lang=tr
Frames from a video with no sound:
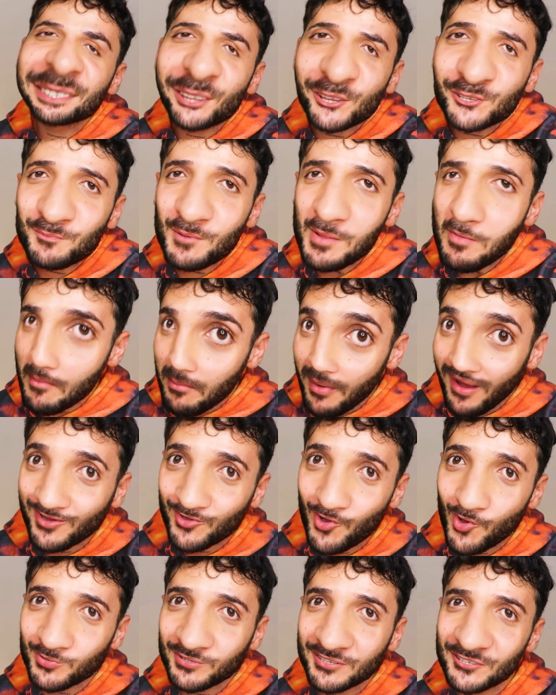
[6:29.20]
Saçmalama
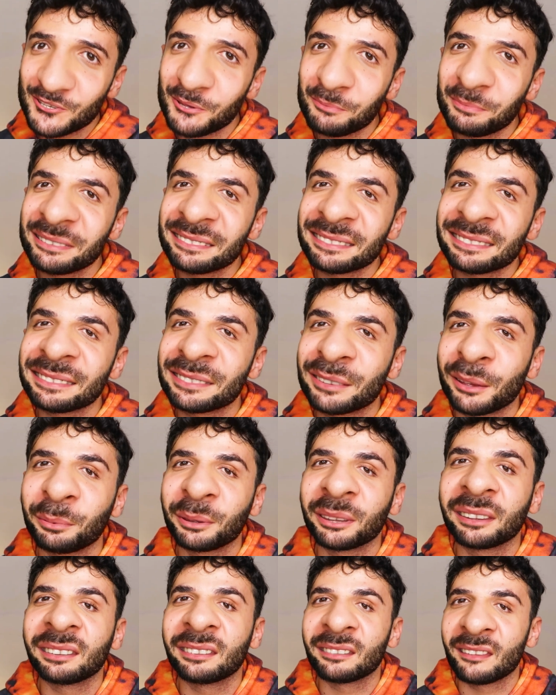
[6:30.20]
balkonda içebilirsin
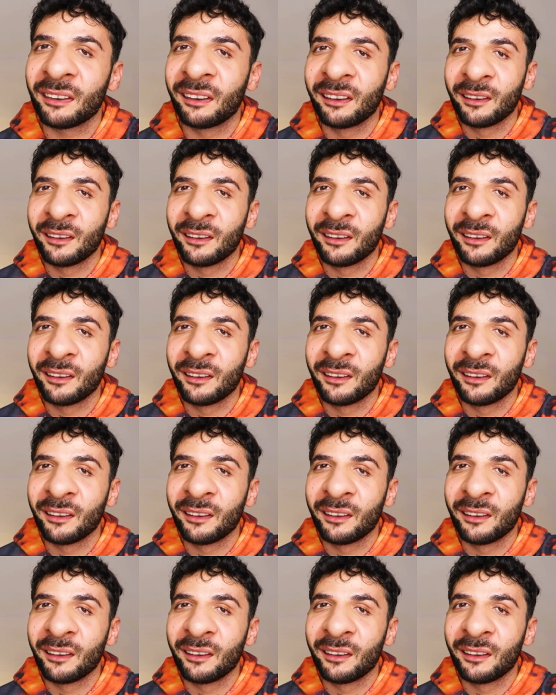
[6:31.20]
tabii ki.